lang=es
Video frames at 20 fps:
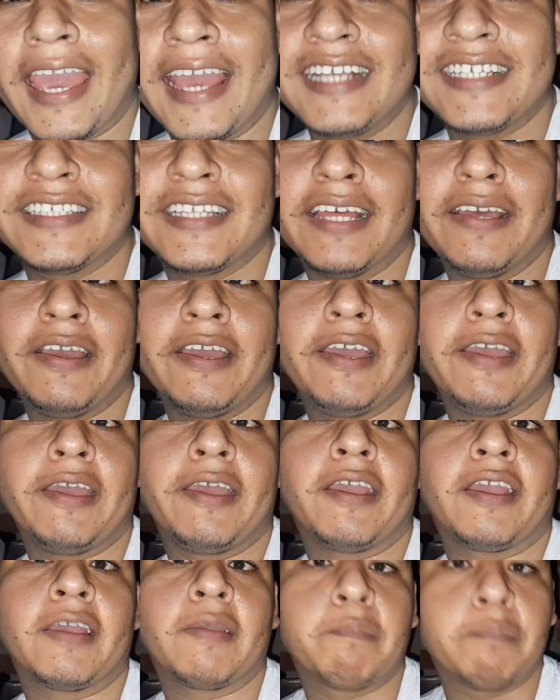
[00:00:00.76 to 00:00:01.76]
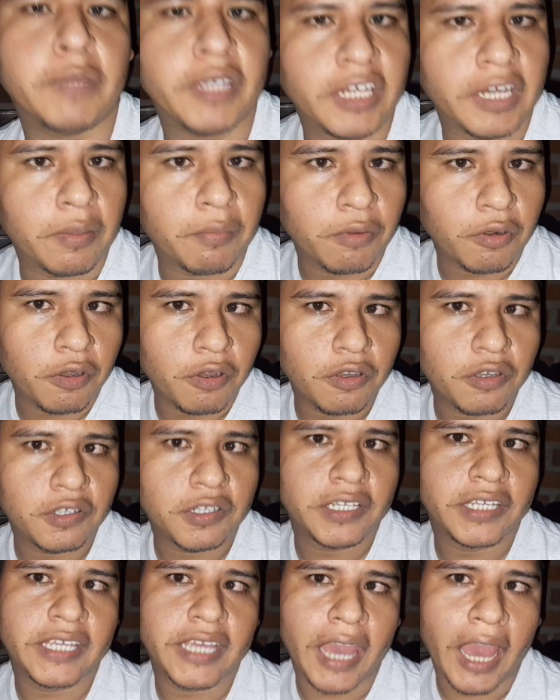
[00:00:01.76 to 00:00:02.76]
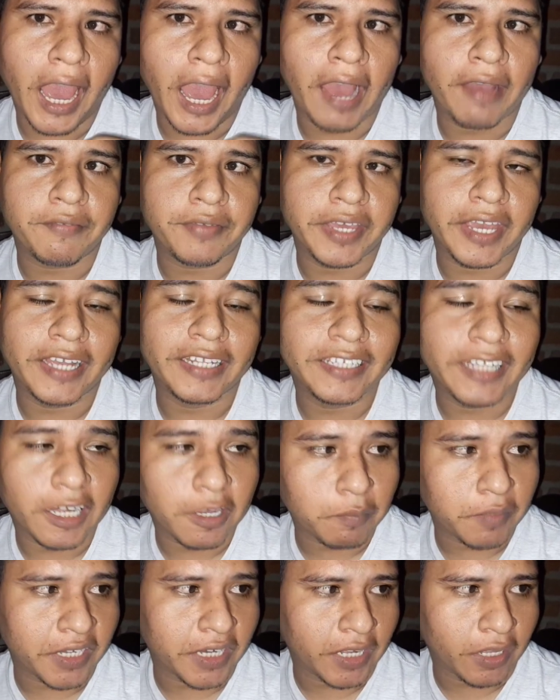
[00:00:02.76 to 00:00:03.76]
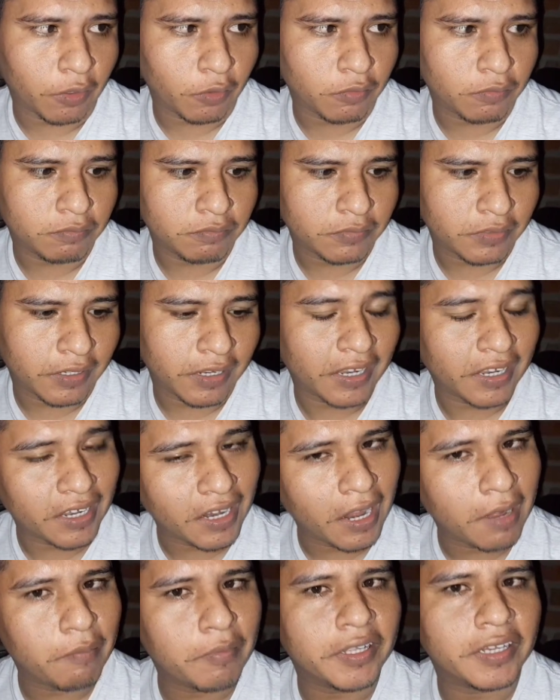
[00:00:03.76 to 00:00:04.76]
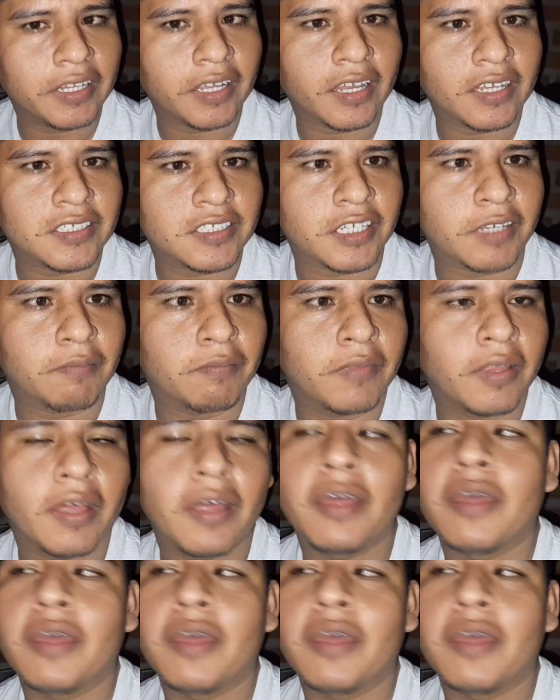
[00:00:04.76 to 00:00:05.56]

este mini blog ya había terminado, realmente que sí.